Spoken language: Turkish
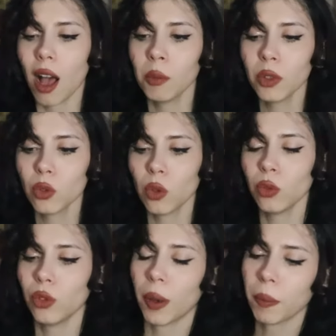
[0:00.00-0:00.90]
Ama
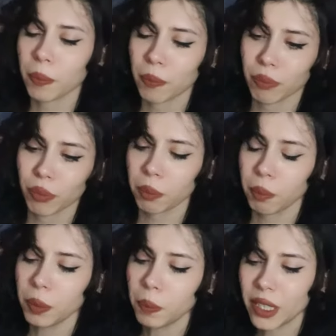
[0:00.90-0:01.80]
sonra
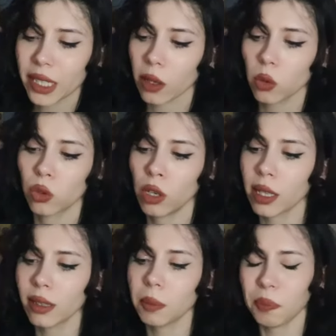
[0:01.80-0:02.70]
bir şey olur
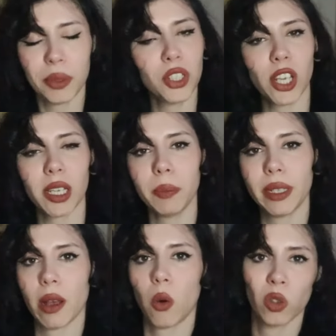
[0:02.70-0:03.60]
hatta bir şey
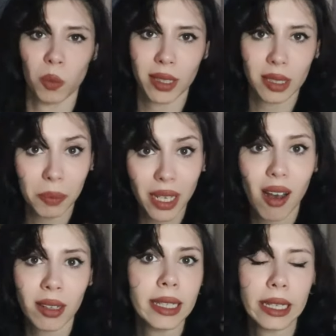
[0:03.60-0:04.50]
bile olmaz. Bir
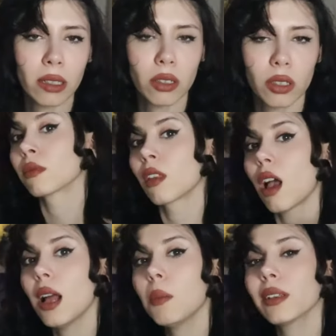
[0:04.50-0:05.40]
an gelir.
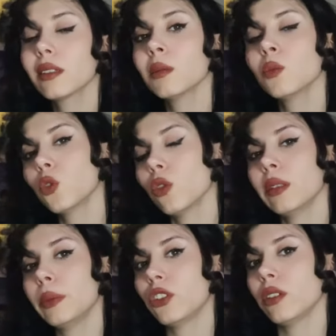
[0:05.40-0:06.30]
Albert Camus
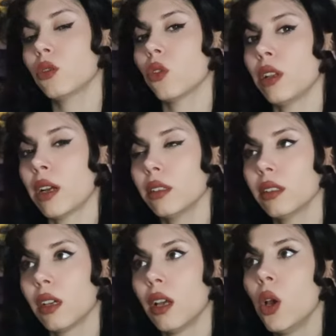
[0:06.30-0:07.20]
şöyle bir söyler.